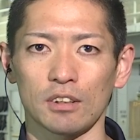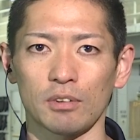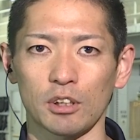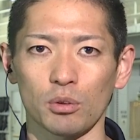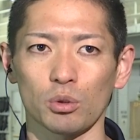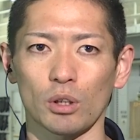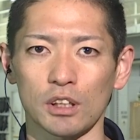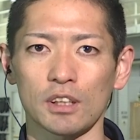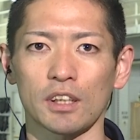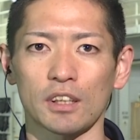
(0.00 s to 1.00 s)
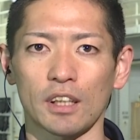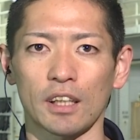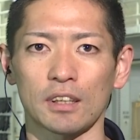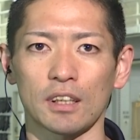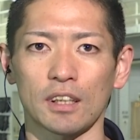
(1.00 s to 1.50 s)
今日とかしっかり
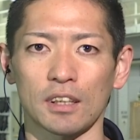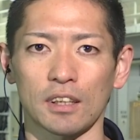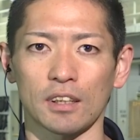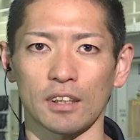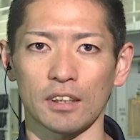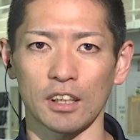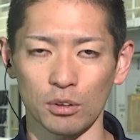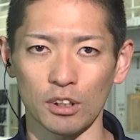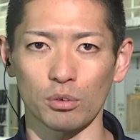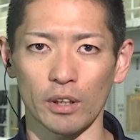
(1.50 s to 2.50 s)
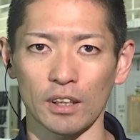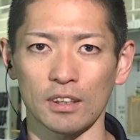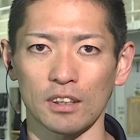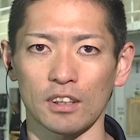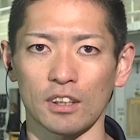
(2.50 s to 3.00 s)
合ってたんでなんとなく分かっ
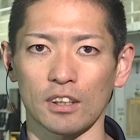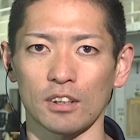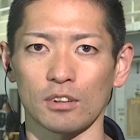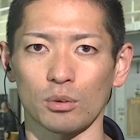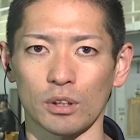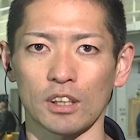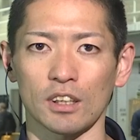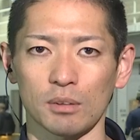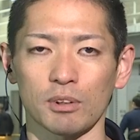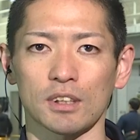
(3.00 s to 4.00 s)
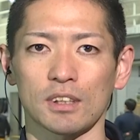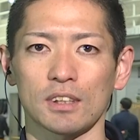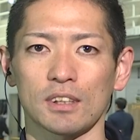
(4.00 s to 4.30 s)
てきたような気がします